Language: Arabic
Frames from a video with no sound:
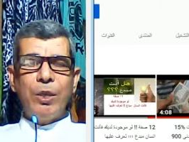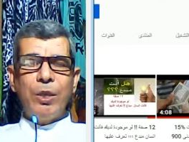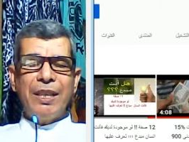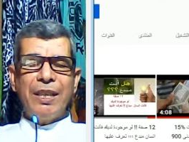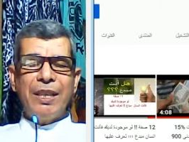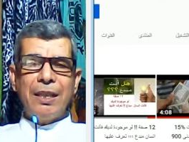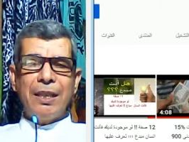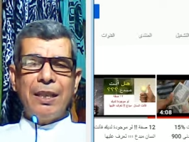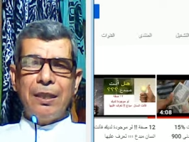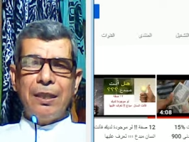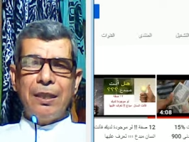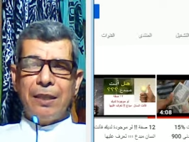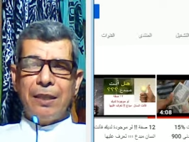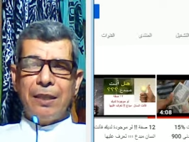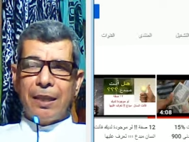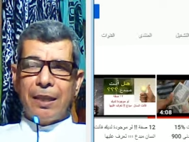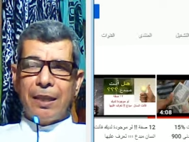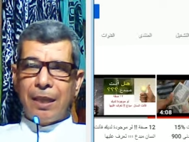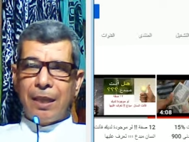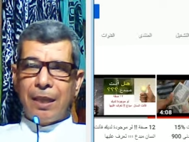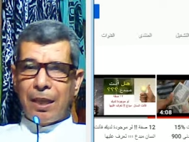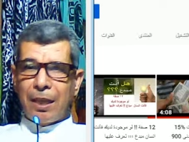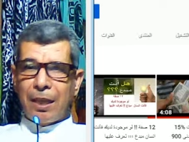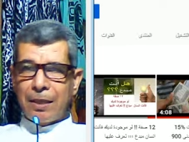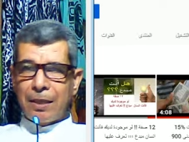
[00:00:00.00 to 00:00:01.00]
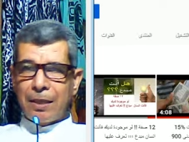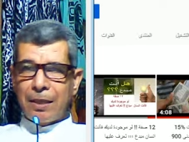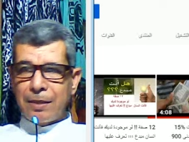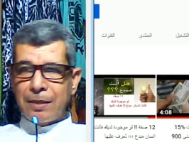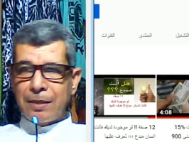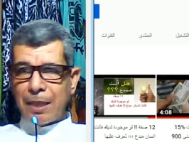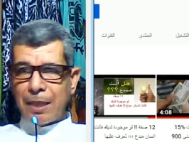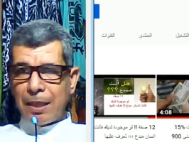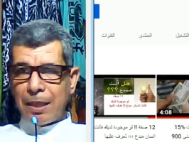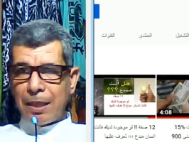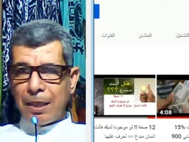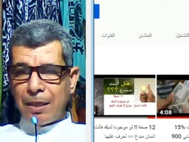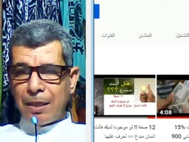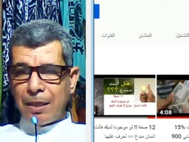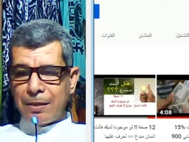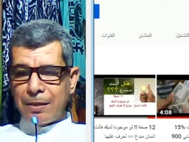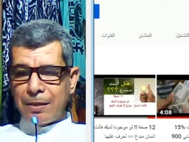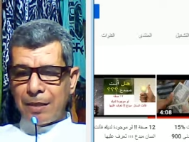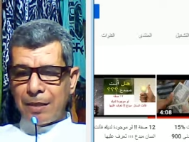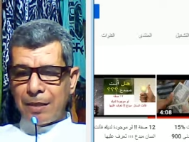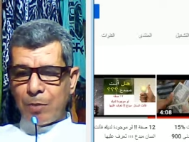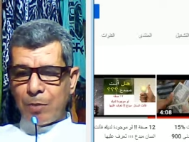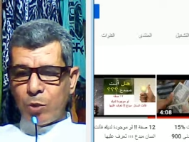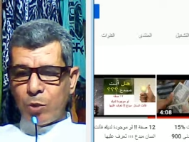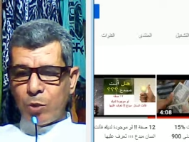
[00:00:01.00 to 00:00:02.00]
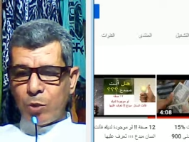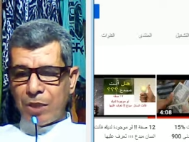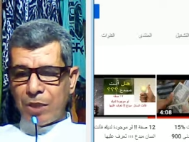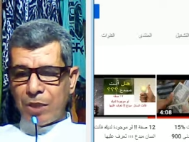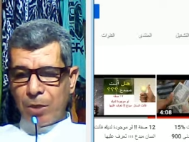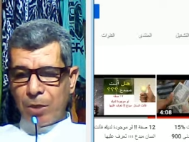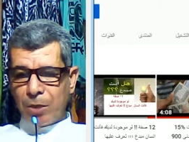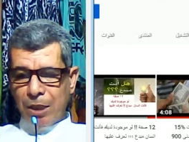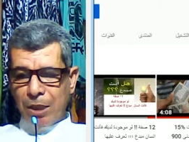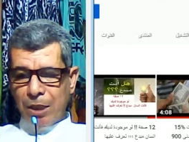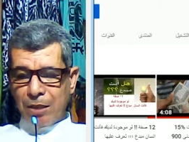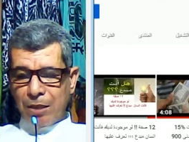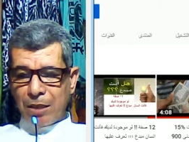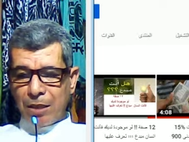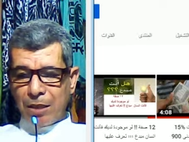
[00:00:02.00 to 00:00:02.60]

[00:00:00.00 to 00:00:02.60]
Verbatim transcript: للنجاح ثلاث مستويات